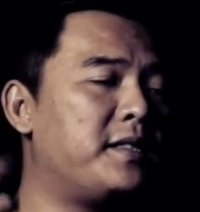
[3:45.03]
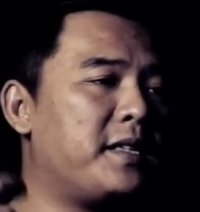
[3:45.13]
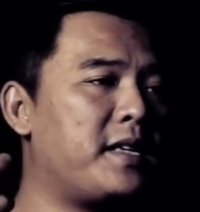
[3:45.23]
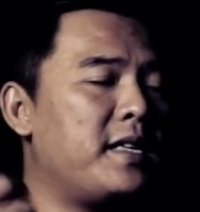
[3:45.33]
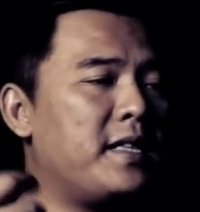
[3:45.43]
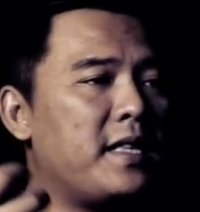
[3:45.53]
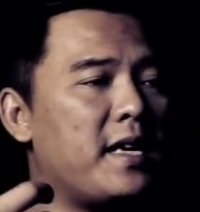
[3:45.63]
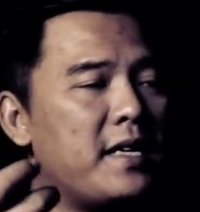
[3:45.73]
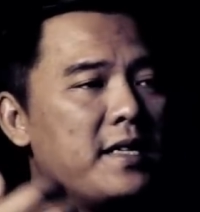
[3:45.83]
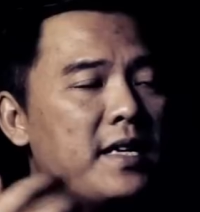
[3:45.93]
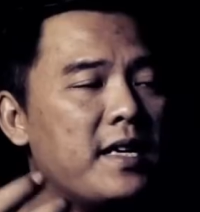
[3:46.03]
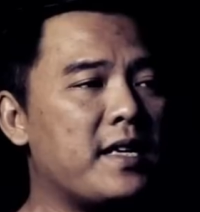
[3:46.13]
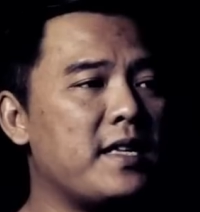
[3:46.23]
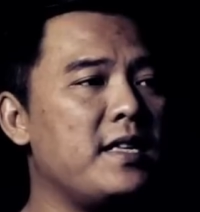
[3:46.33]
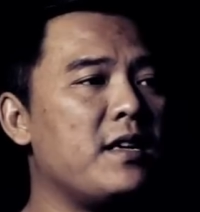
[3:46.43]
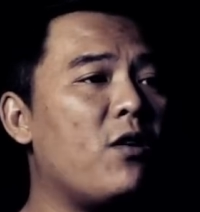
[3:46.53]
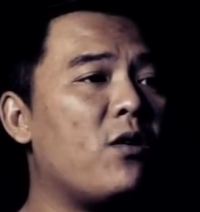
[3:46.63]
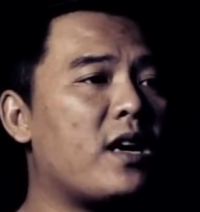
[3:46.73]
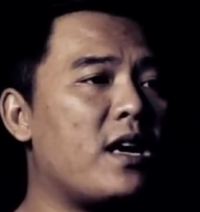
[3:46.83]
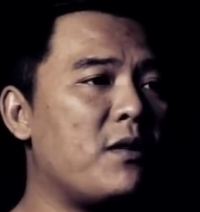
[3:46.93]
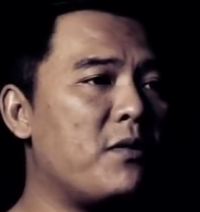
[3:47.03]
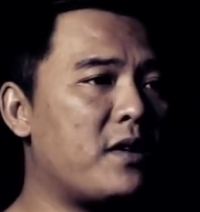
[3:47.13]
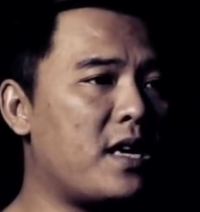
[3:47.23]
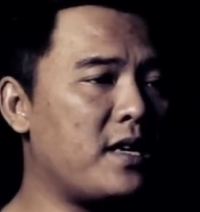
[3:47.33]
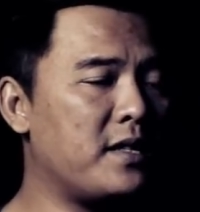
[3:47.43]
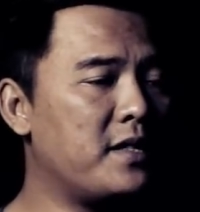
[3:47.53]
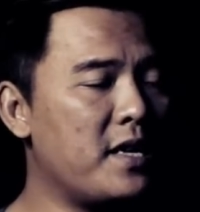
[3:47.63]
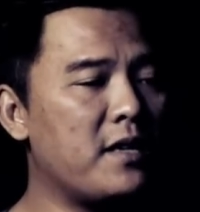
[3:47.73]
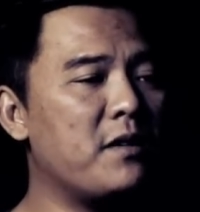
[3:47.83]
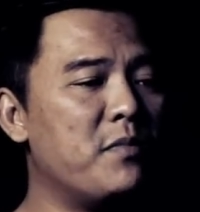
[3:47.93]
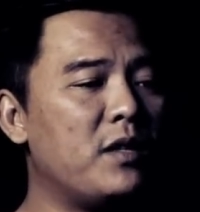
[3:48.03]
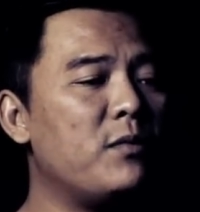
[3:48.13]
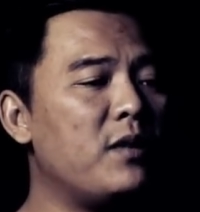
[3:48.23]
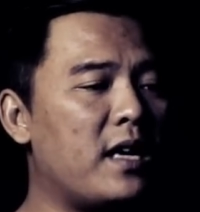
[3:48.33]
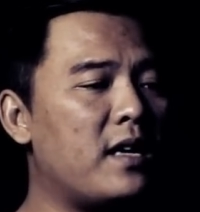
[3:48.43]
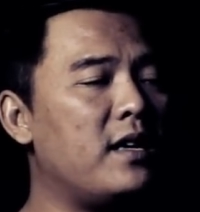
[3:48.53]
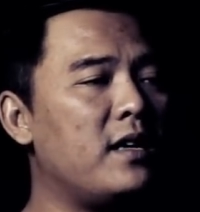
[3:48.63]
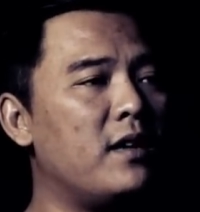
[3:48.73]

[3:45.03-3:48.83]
cerita dari orang-orang dan kebetulan